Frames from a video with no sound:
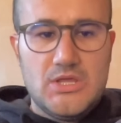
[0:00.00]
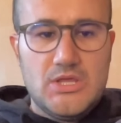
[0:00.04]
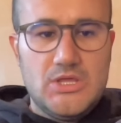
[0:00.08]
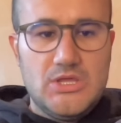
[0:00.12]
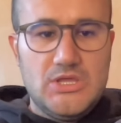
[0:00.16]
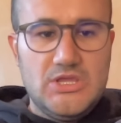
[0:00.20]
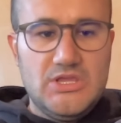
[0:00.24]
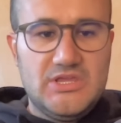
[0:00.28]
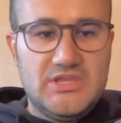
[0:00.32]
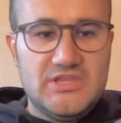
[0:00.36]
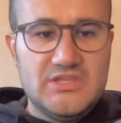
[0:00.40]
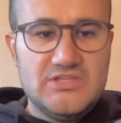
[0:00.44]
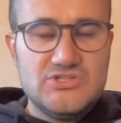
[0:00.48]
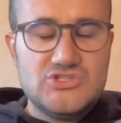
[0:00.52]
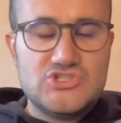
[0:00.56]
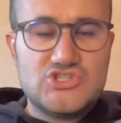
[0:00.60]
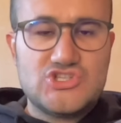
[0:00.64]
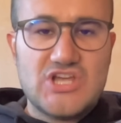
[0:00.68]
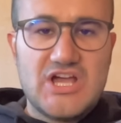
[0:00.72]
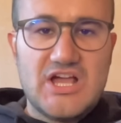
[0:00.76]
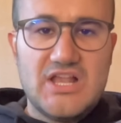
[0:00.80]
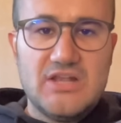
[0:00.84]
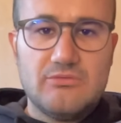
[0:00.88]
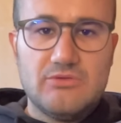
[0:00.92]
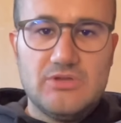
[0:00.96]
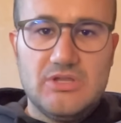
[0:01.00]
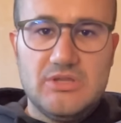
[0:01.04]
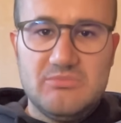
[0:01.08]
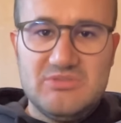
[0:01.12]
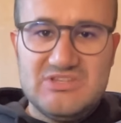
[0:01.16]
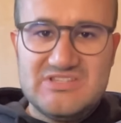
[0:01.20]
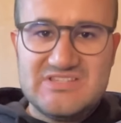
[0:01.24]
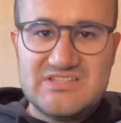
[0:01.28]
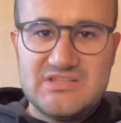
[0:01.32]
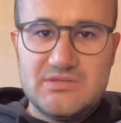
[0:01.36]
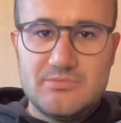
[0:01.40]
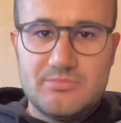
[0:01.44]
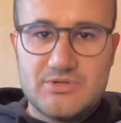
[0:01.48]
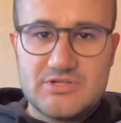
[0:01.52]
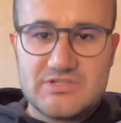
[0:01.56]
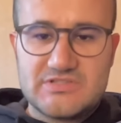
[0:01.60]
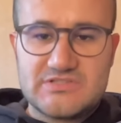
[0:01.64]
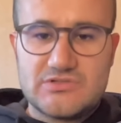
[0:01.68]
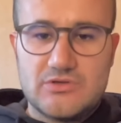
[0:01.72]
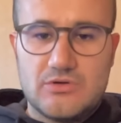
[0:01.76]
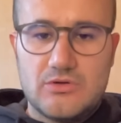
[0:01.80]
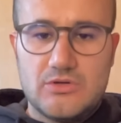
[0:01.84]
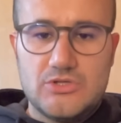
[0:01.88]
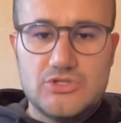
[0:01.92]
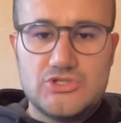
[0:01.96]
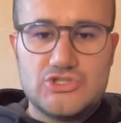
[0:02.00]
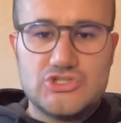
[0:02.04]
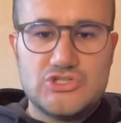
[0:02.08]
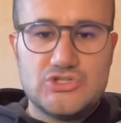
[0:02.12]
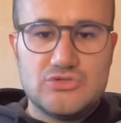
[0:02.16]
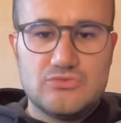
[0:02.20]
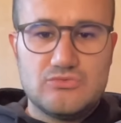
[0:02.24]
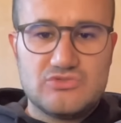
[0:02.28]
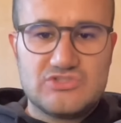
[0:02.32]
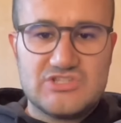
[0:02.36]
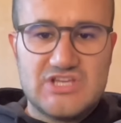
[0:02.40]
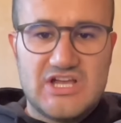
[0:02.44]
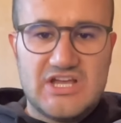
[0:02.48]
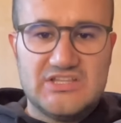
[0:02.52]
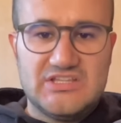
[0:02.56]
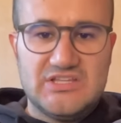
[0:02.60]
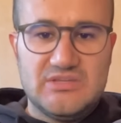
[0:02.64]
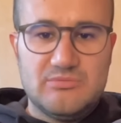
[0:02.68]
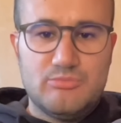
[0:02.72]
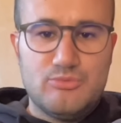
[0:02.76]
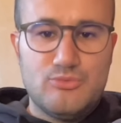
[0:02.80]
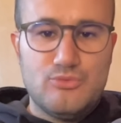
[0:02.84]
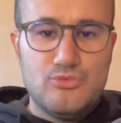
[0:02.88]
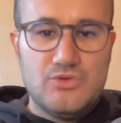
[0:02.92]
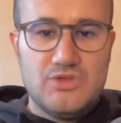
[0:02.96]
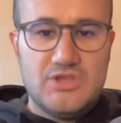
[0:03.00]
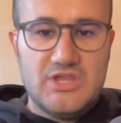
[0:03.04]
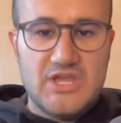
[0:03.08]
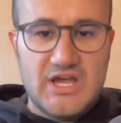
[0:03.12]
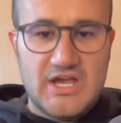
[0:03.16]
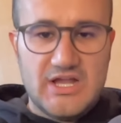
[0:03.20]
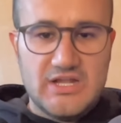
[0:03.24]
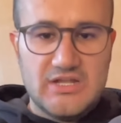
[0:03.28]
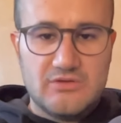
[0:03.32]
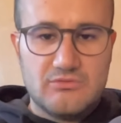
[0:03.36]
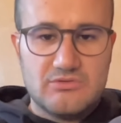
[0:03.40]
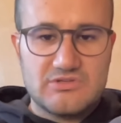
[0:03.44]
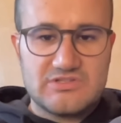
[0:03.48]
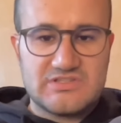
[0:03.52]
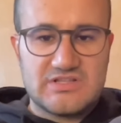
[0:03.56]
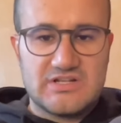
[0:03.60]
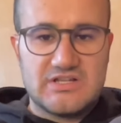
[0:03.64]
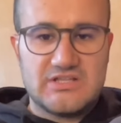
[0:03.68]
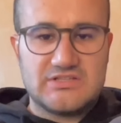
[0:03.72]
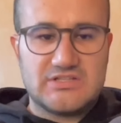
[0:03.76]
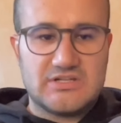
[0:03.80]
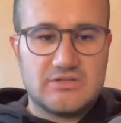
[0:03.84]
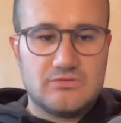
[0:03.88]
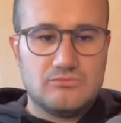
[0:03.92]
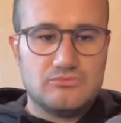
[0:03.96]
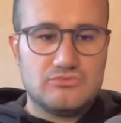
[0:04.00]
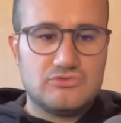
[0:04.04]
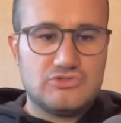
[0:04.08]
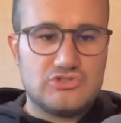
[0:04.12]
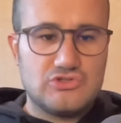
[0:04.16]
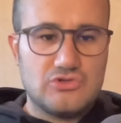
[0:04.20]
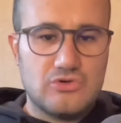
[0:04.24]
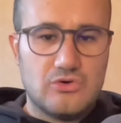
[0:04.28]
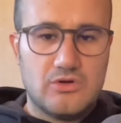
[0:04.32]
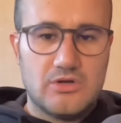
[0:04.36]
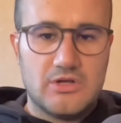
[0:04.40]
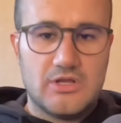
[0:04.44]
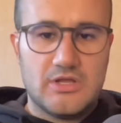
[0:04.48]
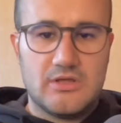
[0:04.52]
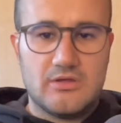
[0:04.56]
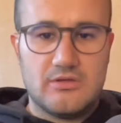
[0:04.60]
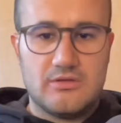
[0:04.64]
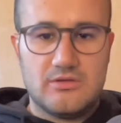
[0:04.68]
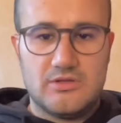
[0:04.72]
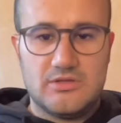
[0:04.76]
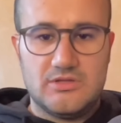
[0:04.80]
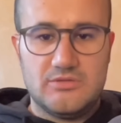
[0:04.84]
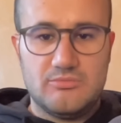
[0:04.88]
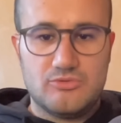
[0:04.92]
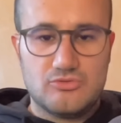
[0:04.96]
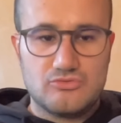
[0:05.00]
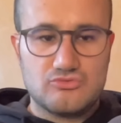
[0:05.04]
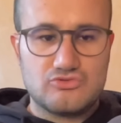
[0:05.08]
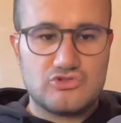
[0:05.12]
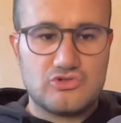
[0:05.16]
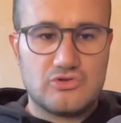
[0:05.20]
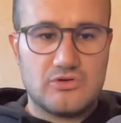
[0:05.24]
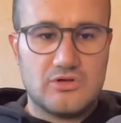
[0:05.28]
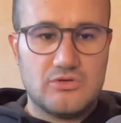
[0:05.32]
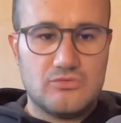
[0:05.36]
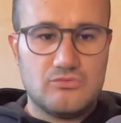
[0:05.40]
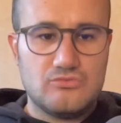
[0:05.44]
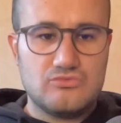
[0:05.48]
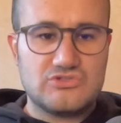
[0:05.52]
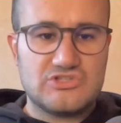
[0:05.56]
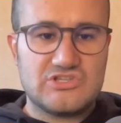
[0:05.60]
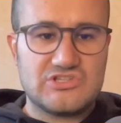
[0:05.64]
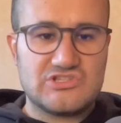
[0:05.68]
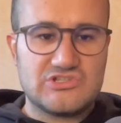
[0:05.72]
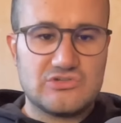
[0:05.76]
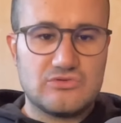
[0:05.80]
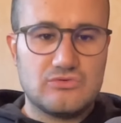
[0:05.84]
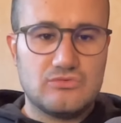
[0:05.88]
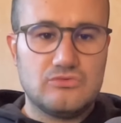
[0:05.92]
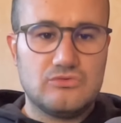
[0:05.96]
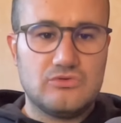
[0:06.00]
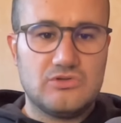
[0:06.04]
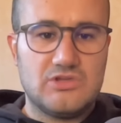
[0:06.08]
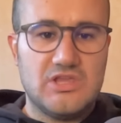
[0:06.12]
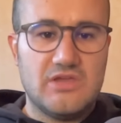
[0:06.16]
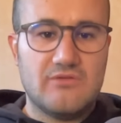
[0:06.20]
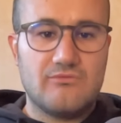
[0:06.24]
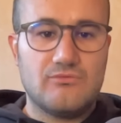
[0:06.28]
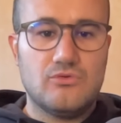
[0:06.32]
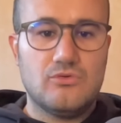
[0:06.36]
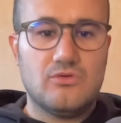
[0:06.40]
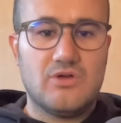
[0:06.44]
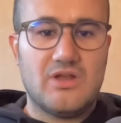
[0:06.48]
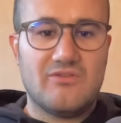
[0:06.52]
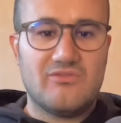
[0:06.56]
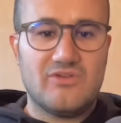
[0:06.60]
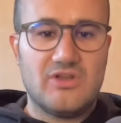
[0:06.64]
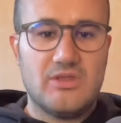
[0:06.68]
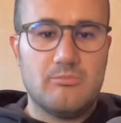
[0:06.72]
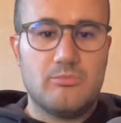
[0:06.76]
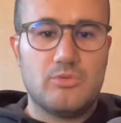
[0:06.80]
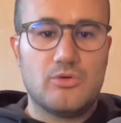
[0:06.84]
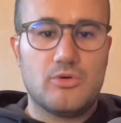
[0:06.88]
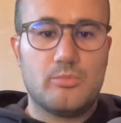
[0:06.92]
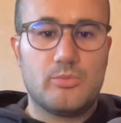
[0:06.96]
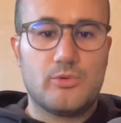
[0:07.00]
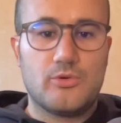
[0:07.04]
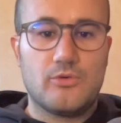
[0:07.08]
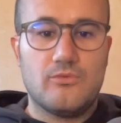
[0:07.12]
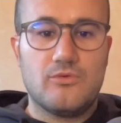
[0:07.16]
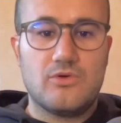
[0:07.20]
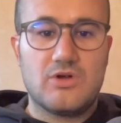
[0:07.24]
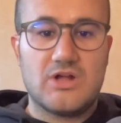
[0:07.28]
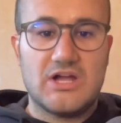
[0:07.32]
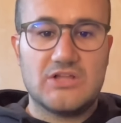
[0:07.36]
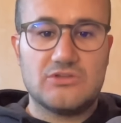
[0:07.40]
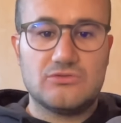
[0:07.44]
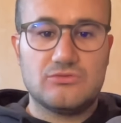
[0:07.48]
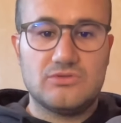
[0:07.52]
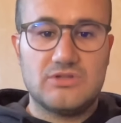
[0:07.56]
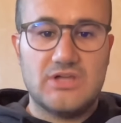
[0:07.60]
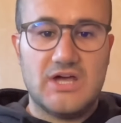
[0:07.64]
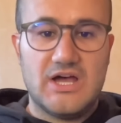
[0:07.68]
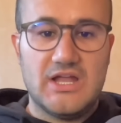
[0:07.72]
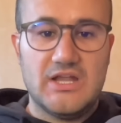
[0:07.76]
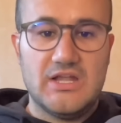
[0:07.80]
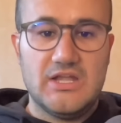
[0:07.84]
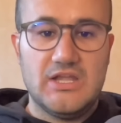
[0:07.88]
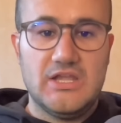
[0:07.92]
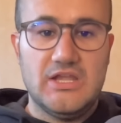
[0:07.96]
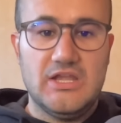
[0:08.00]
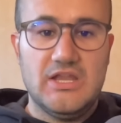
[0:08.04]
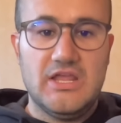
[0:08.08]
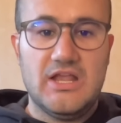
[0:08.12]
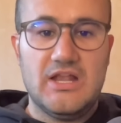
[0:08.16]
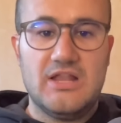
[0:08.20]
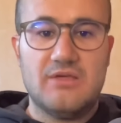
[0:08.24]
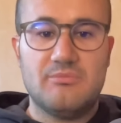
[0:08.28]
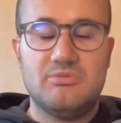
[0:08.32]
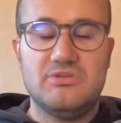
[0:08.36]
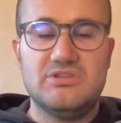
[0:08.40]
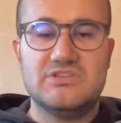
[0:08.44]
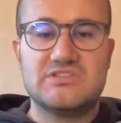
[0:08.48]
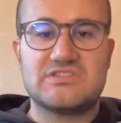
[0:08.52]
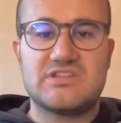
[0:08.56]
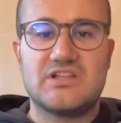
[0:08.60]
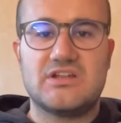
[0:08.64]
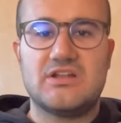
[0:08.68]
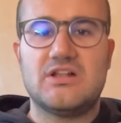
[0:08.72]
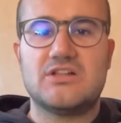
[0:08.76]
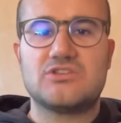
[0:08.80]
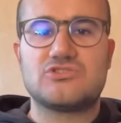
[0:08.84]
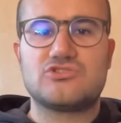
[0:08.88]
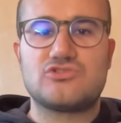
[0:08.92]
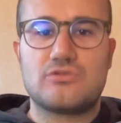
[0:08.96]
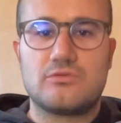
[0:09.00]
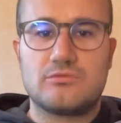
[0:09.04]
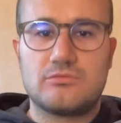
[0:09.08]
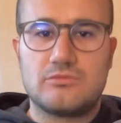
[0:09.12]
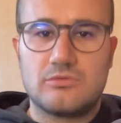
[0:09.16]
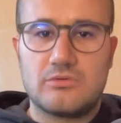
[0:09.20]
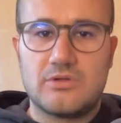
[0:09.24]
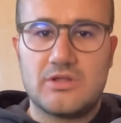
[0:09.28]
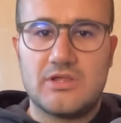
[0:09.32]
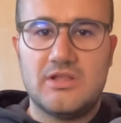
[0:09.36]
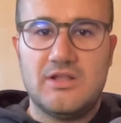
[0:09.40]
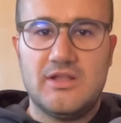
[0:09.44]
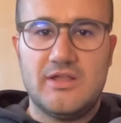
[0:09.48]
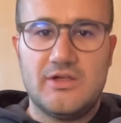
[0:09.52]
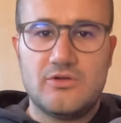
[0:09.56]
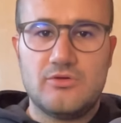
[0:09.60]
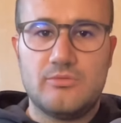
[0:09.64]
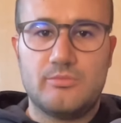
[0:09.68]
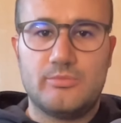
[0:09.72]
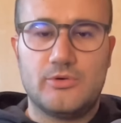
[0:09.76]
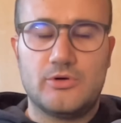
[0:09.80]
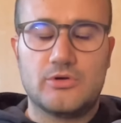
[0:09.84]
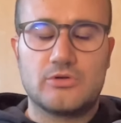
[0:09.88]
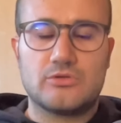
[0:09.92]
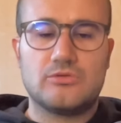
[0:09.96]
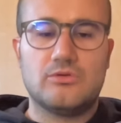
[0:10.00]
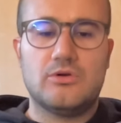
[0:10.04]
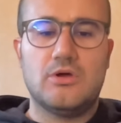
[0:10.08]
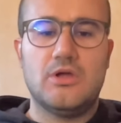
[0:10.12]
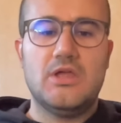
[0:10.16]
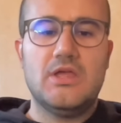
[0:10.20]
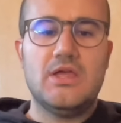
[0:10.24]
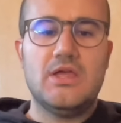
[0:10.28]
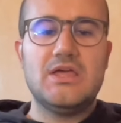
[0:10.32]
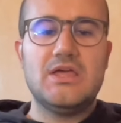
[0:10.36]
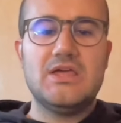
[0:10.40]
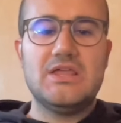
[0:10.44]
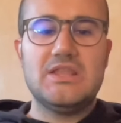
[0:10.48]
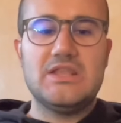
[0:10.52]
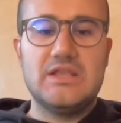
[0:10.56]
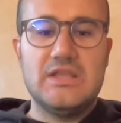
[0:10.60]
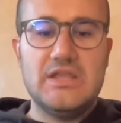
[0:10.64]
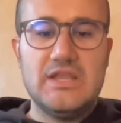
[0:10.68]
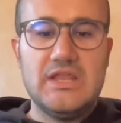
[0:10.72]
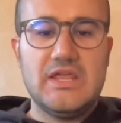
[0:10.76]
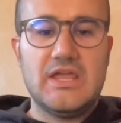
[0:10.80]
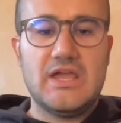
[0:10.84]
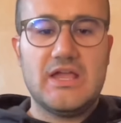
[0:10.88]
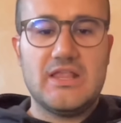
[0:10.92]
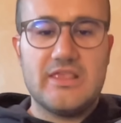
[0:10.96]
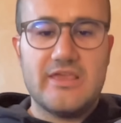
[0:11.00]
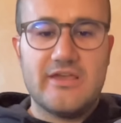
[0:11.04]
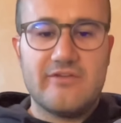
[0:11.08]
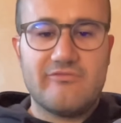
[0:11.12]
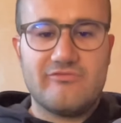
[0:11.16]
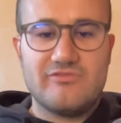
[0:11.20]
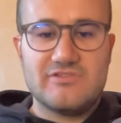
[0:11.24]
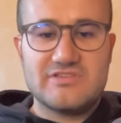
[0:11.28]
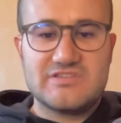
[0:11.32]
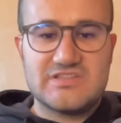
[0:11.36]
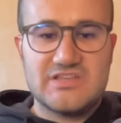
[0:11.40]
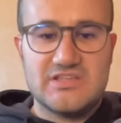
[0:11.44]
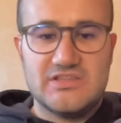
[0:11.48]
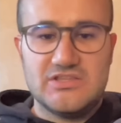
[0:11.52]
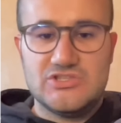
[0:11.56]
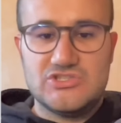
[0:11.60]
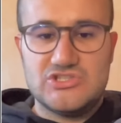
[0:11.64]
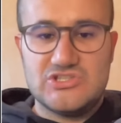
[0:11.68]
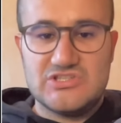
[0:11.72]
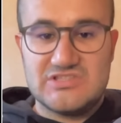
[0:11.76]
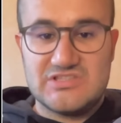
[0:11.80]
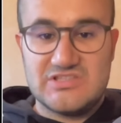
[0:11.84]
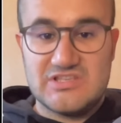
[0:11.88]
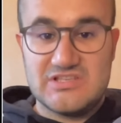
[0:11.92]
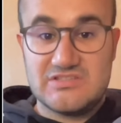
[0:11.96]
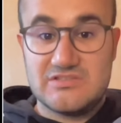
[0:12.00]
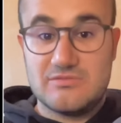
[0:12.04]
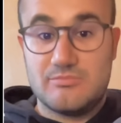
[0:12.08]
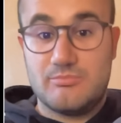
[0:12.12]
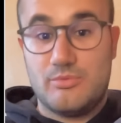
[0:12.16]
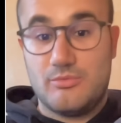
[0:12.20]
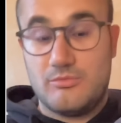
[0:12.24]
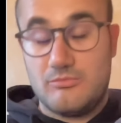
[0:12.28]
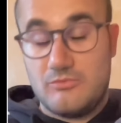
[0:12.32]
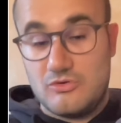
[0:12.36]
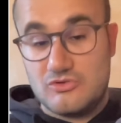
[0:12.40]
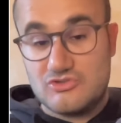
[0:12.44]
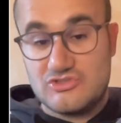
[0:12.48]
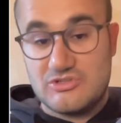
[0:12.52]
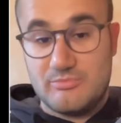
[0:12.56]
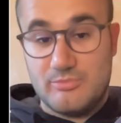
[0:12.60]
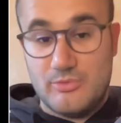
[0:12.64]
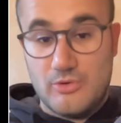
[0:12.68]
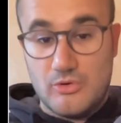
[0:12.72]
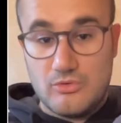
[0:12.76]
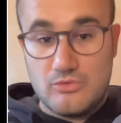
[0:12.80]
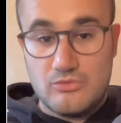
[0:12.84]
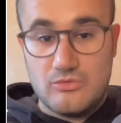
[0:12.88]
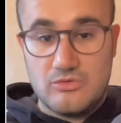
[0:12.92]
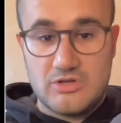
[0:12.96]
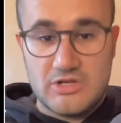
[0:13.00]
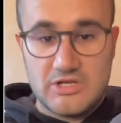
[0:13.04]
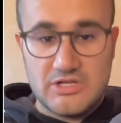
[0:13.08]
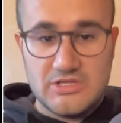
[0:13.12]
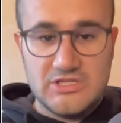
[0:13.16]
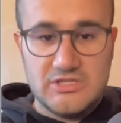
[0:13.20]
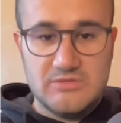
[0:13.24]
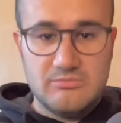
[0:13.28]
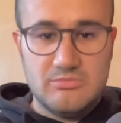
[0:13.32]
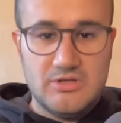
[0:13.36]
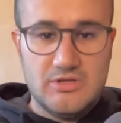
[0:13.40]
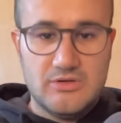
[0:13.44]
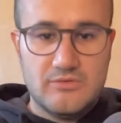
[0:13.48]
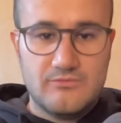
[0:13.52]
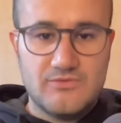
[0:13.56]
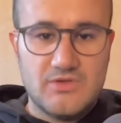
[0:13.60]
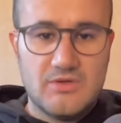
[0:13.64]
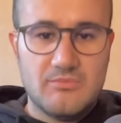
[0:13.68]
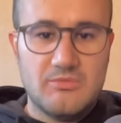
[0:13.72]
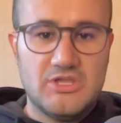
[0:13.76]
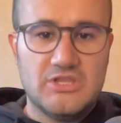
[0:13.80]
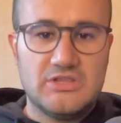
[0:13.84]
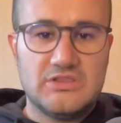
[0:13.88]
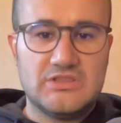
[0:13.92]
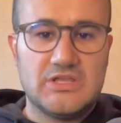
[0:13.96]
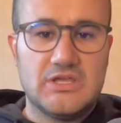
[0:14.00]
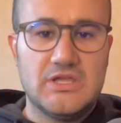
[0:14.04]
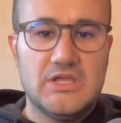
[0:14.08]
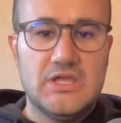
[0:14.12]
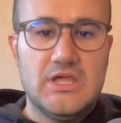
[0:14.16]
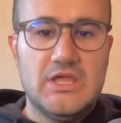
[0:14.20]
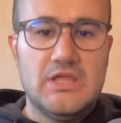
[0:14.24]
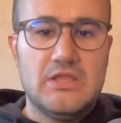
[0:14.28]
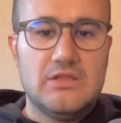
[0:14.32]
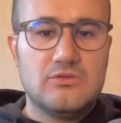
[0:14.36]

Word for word: I Kinjalvin, i missili personici usati, i pugnali, questa è la traduzione eh, di produzione russa, secondo Kiev non avrebbero provocato danni né alla pista né alla struttura dell'aeroporto né agli F-16 stessi, cosa poco credibile ovviamente,